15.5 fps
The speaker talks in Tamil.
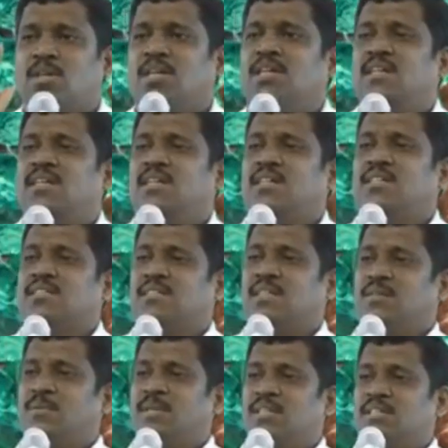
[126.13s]
உடனே
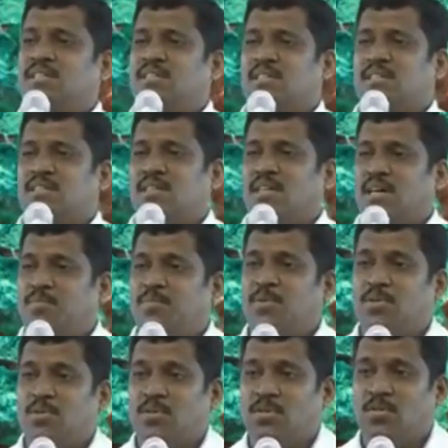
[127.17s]
சில பேர்
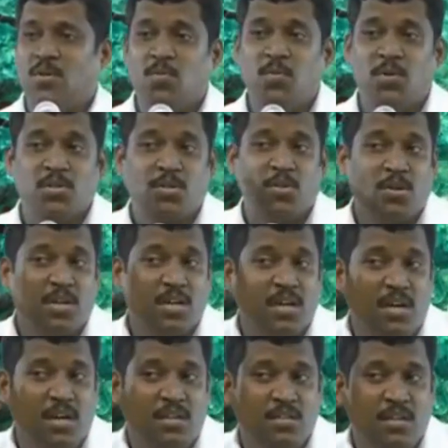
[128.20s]
அப்போது ஒவ்வொருத்தரோட
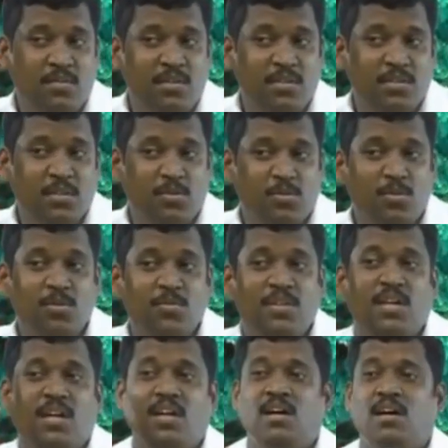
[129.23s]
காதில் வந்து
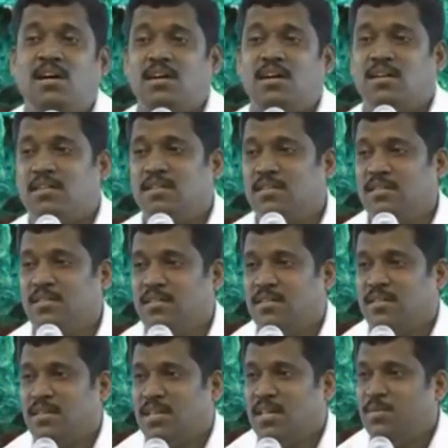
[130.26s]
தொடுவீங்களா
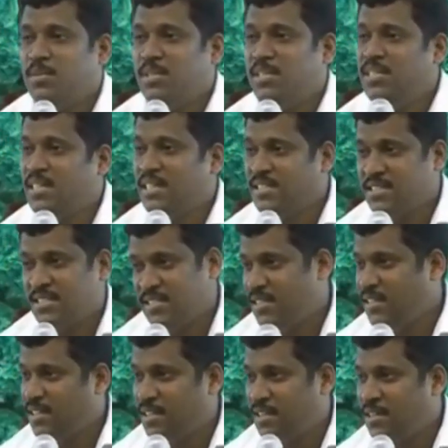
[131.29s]
அப்படின்னு நினச்சிட்டு
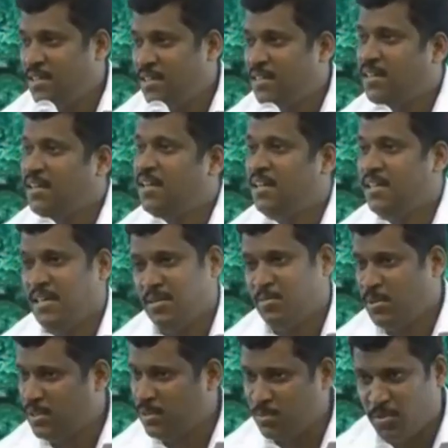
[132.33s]
இருந்தீங்கன்னா நல்லா
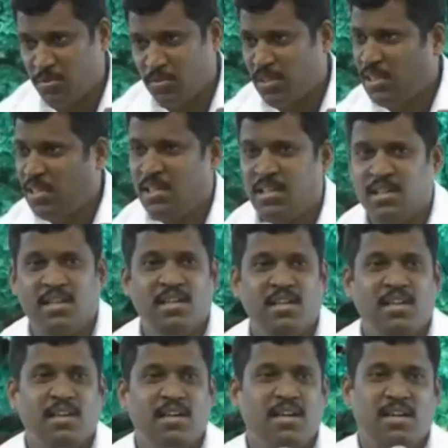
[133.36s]
ஏமாந்து போவீங்க
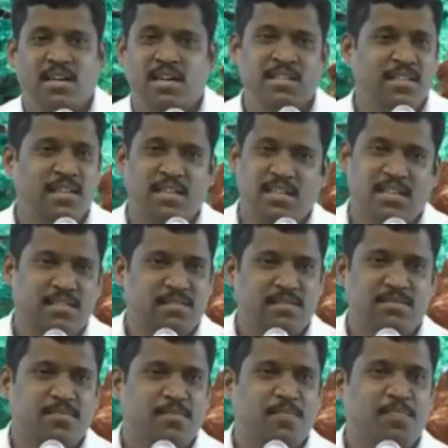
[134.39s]
அது கிடையாது
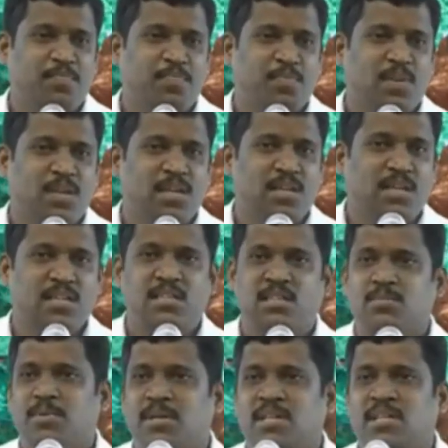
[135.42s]

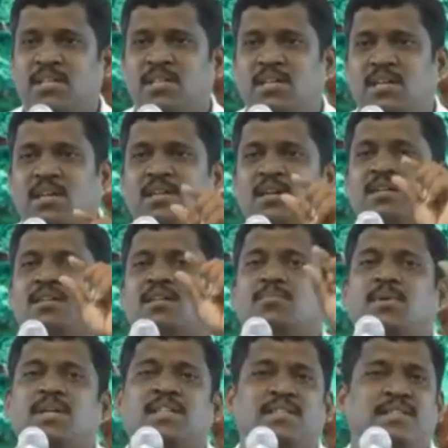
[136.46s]
இதுக்கு பேர்
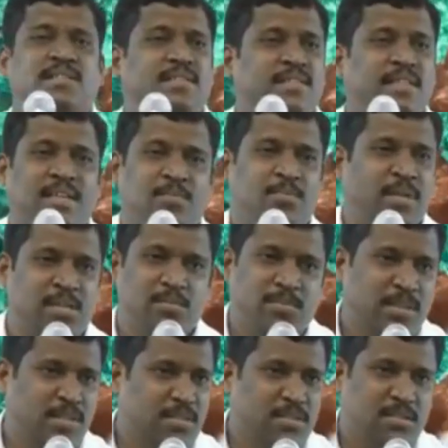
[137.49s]
அனாட்டமிக் தெரப்பின்னு
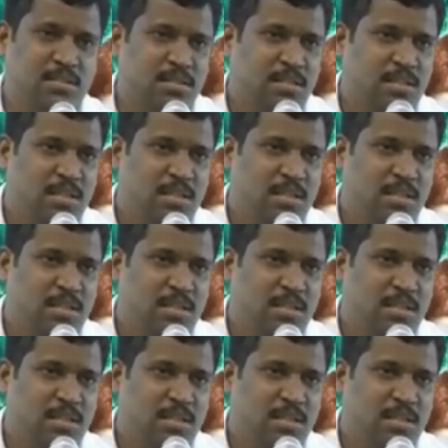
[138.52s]
பேர்